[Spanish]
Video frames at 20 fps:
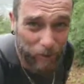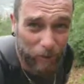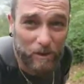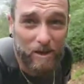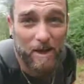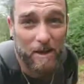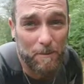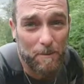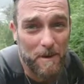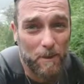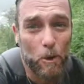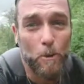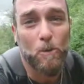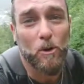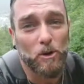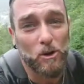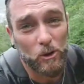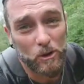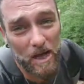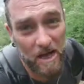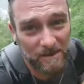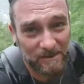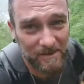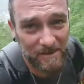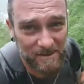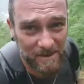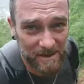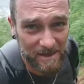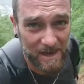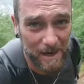Lo que es menos
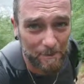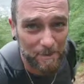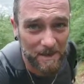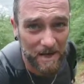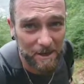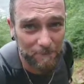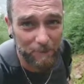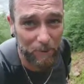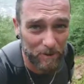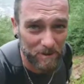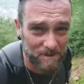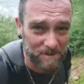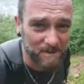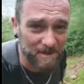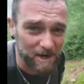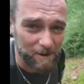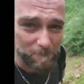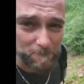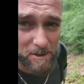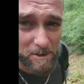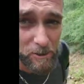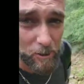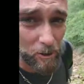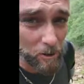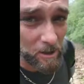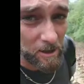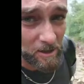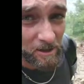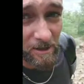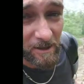emocionante es caminar por ese camino